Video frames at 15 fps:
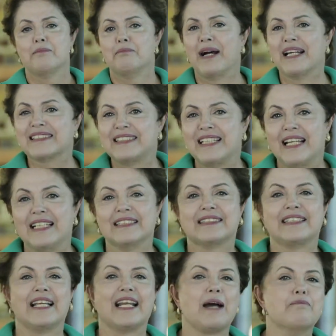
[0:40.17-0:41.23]
Mas ele
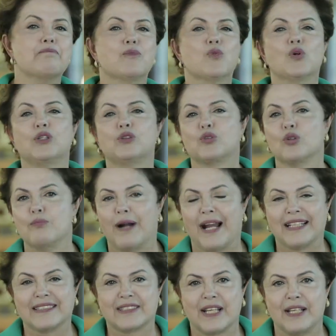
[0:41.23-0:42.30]
será muito
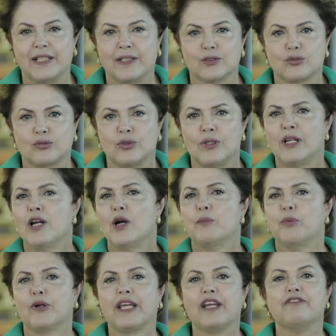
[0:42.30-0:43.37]
mais que isso,
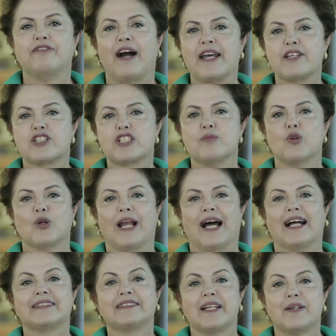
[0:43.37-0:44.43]
porque vai
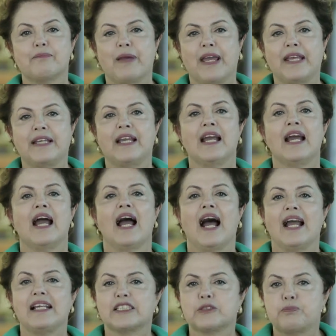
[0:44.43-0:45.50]
estimular também
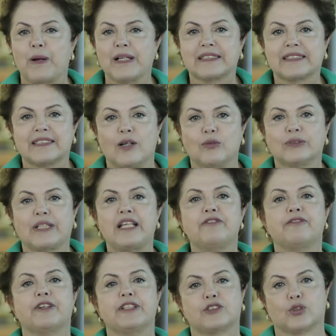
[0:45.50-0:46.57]
a expansão da
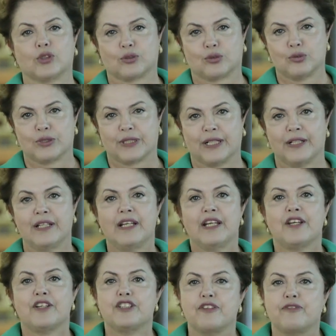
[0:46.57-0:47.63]
infraestrutura
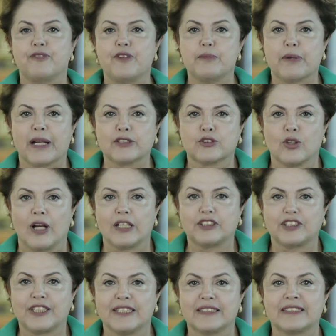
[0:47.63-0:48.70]
de fibras
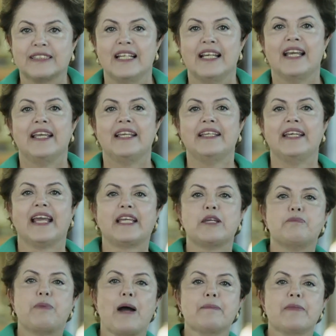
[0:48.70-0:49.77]
óticas e
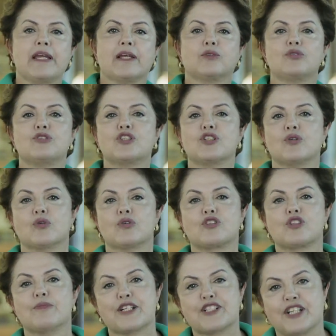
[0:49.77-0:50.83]
equipamento de
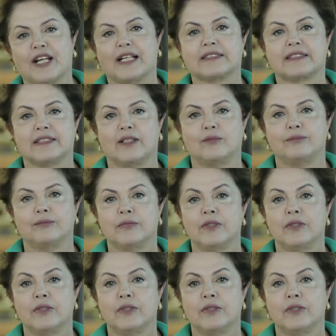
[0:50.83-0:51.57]
última geração.